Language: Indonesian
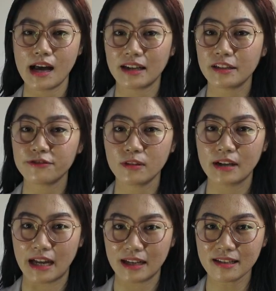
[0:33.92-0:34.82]
Akne
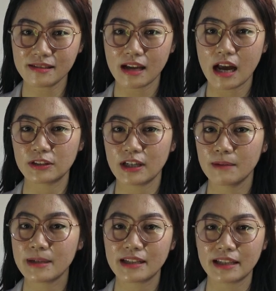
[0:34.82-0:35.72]
vulgaris atau yang
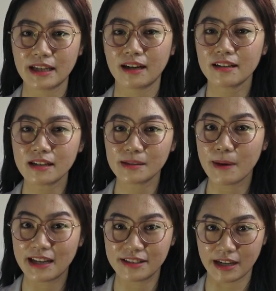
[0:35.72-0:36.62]
lebih kita kenal
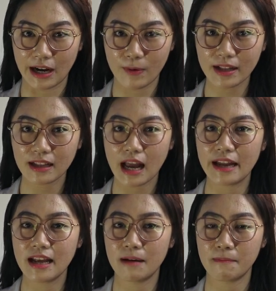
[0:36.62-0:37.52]
sebagai jerawat
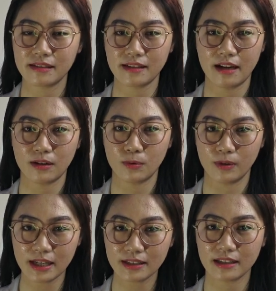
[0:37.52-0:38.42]
adalah masalah
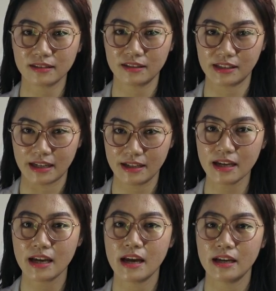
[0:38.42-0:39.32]
kulit yang terjadi
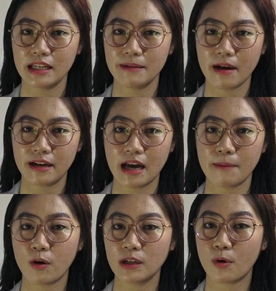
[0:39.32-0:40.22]
di mana
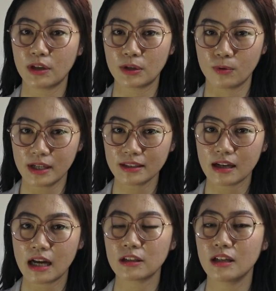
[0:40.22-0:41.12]
pori-pori kulit
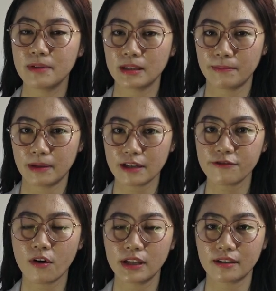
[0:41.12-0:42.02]
atau lebih tepatnya
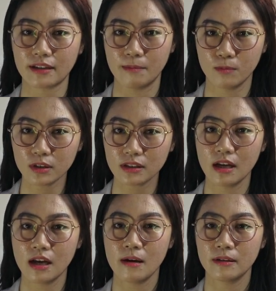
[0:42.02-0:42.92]
folikel rambut
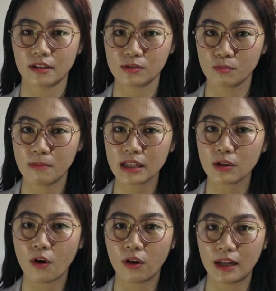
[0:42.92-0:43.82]

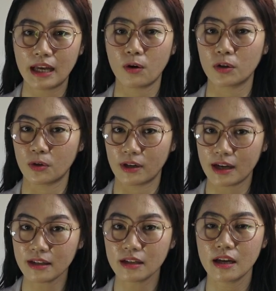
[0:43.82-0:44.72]
tersumbat oleh
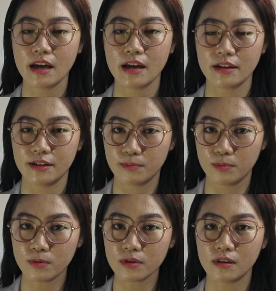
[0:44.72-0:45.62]
kotoran,
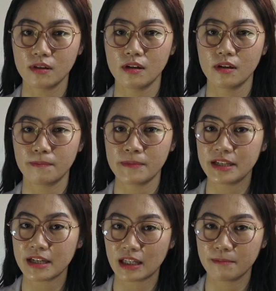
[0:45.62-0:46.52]
debu,
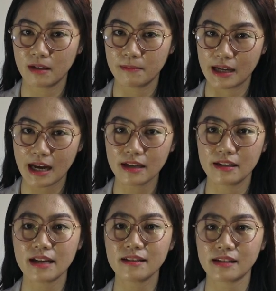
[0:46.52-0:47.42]
minyak yang
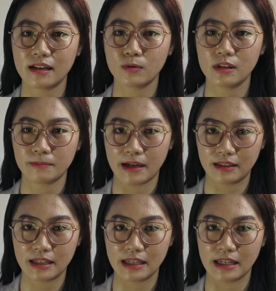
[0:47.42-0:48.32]
berlebihan, dan sel kulit
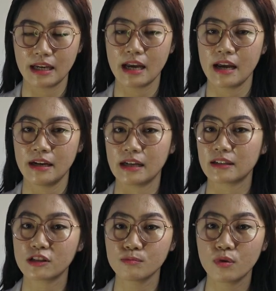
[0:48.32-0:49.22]
mati. Nah,
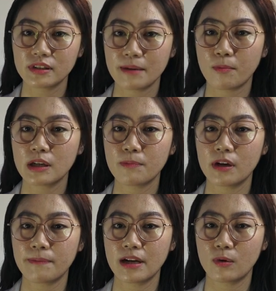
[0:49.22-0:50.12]
tersumbatnya
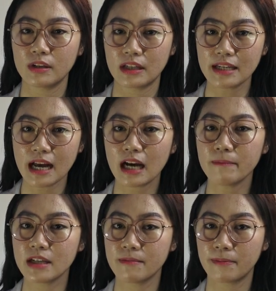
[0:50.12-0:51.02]
pori-pori pada kulit ini
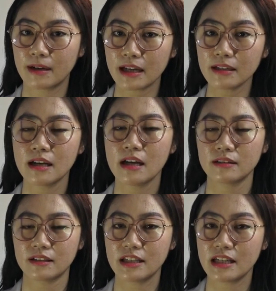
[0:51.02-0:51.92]
akan menyebabkan
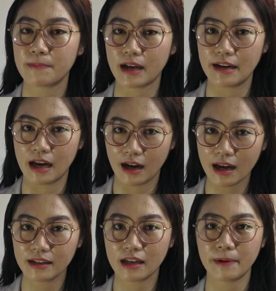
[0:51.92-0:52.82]
terjadinya
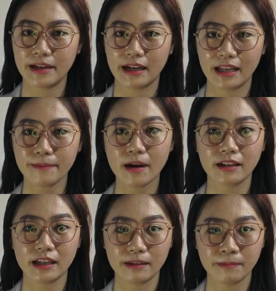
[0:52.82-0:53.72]
peradangan dan pada akhirnya meng
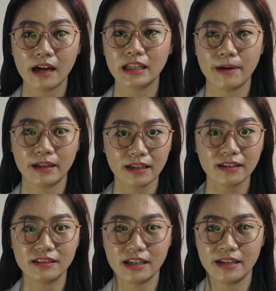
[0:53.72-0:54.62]
mengakibatkan
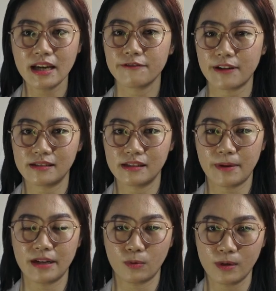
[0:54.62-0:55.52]
terjadinya infeksi
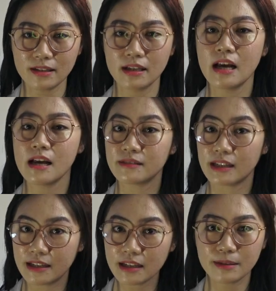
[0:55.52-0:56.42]
pada kulit
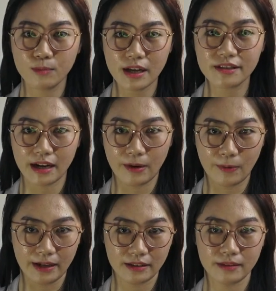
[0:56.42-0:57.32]
sehingga timbullah jerawat.